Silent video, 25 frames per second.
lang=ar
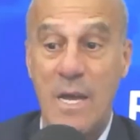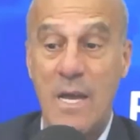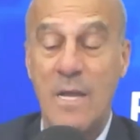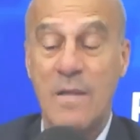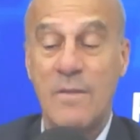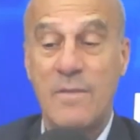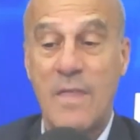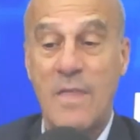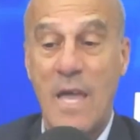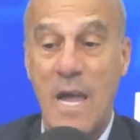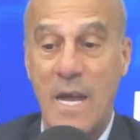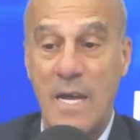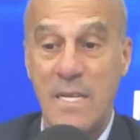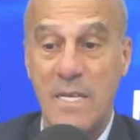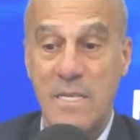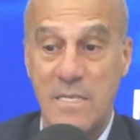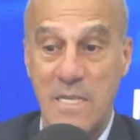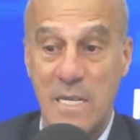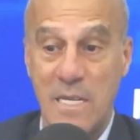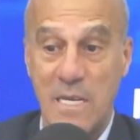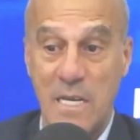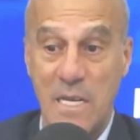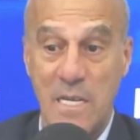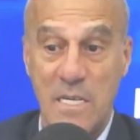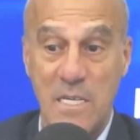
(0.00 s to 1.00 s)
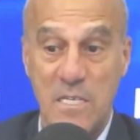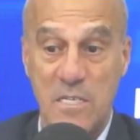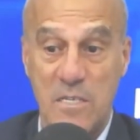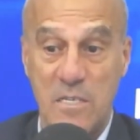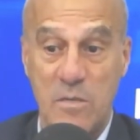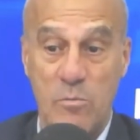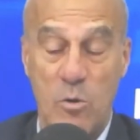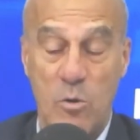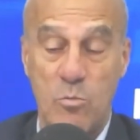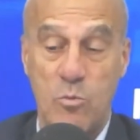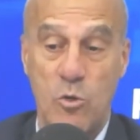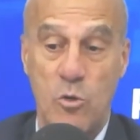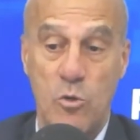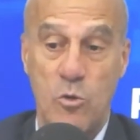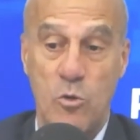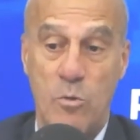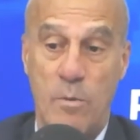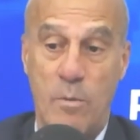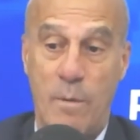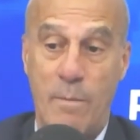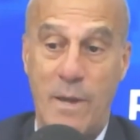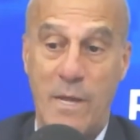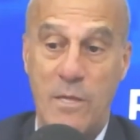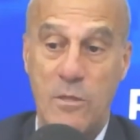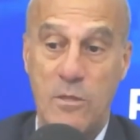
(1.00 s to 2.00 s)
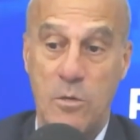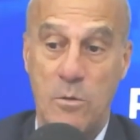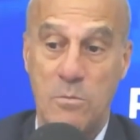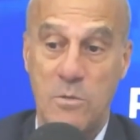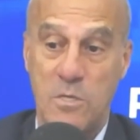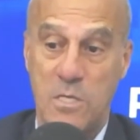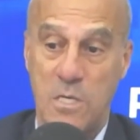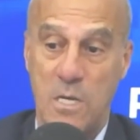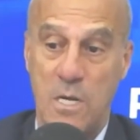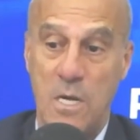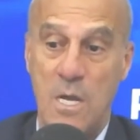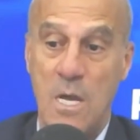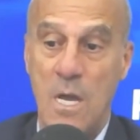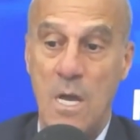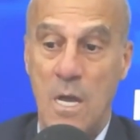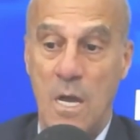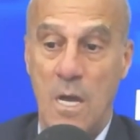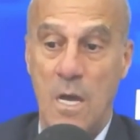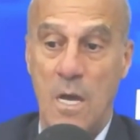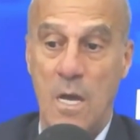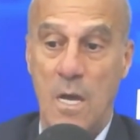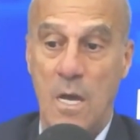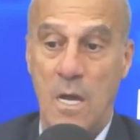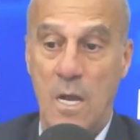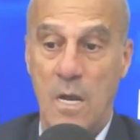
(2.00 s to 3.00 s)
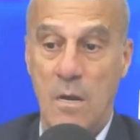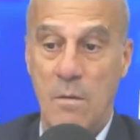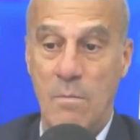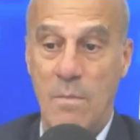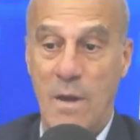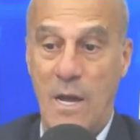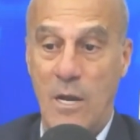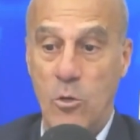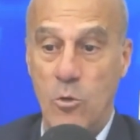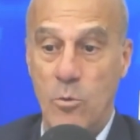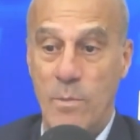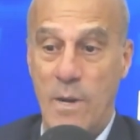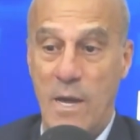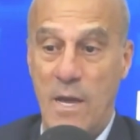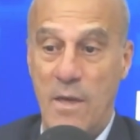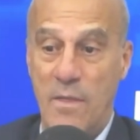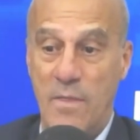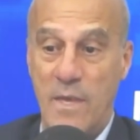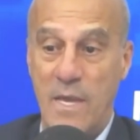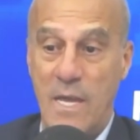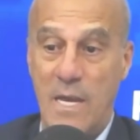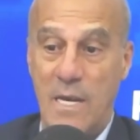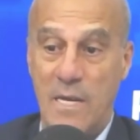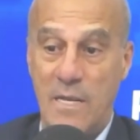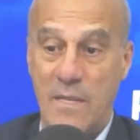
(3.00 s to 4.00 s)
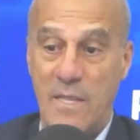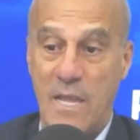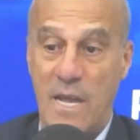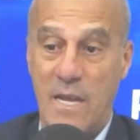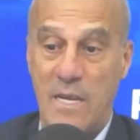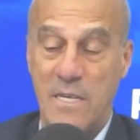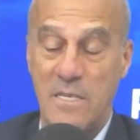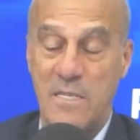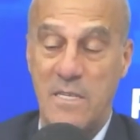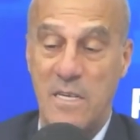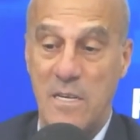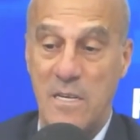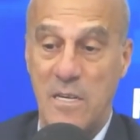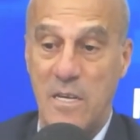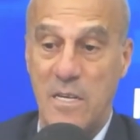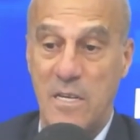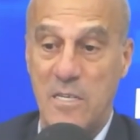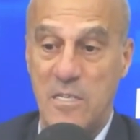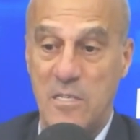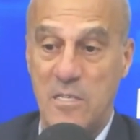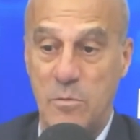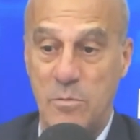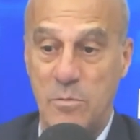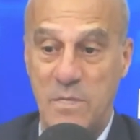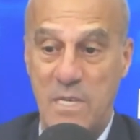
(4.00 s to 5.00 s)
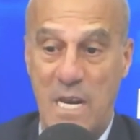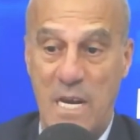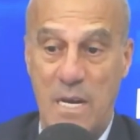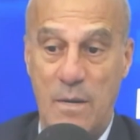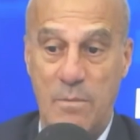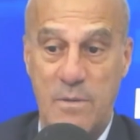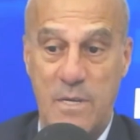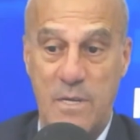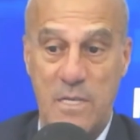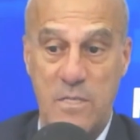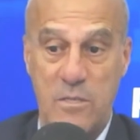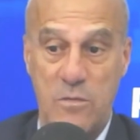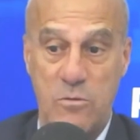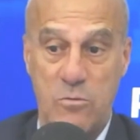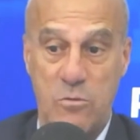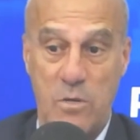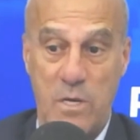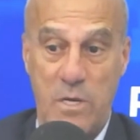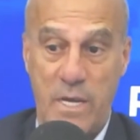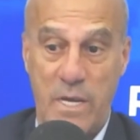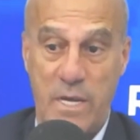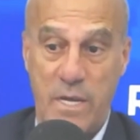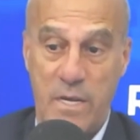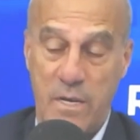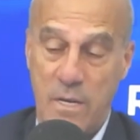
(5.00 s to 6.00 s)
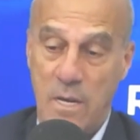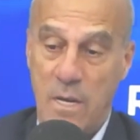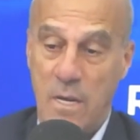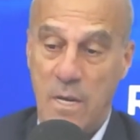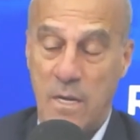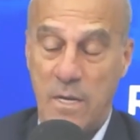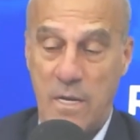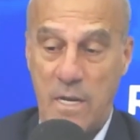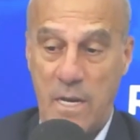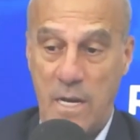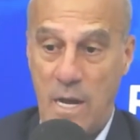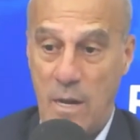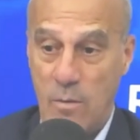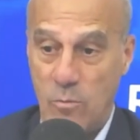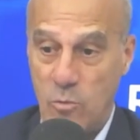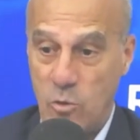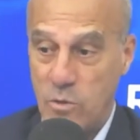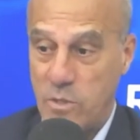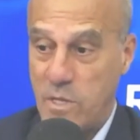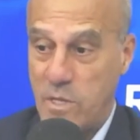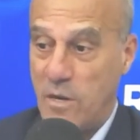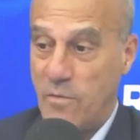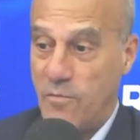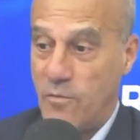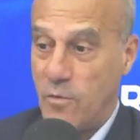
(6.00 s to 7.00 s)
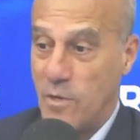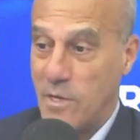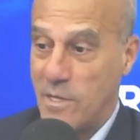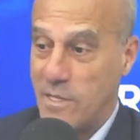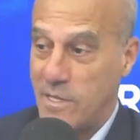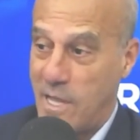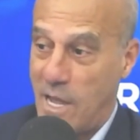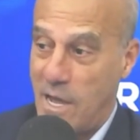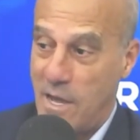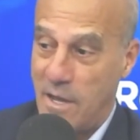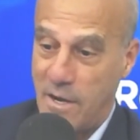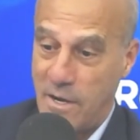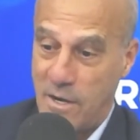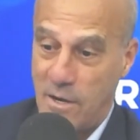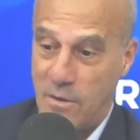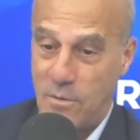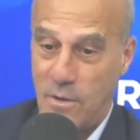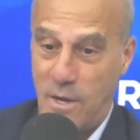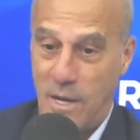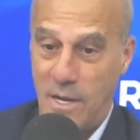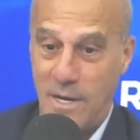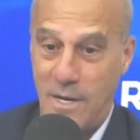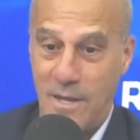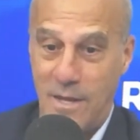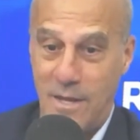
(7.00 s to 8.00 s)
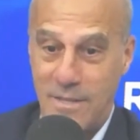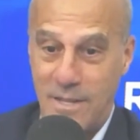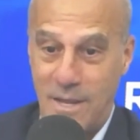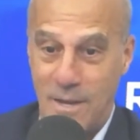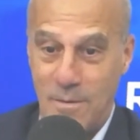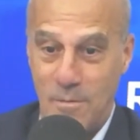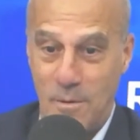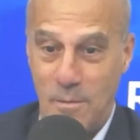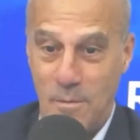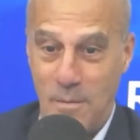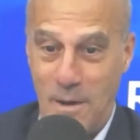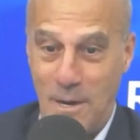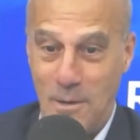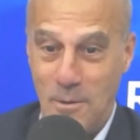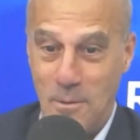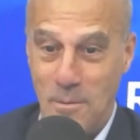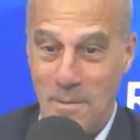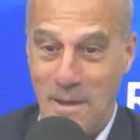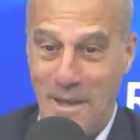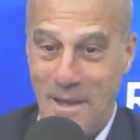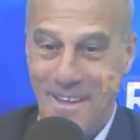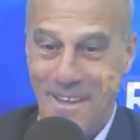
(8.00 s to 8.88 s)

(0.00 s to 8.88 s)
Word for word: طه ياسين الخنيسي ممكن هما ما عندهمش آه، المعلومه هذه اللي طه ياسين الخنيسي باش يلعب كتيتولير كان عملوا تليفون لطاهر راهو على اعطاهم المعلومه